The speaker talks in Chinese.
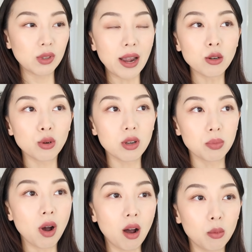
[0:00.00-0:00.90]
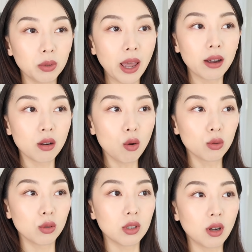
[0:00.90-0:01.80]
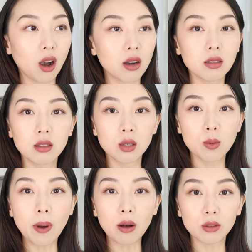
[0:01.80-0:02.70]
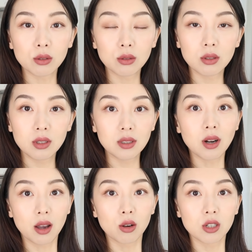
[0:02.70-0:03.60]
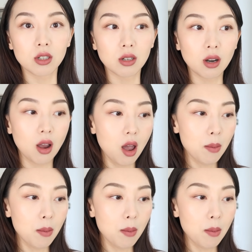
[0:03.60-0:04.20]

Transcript: 我奶水也不好，不太够，所以小孩吃不饱，就经常要吃，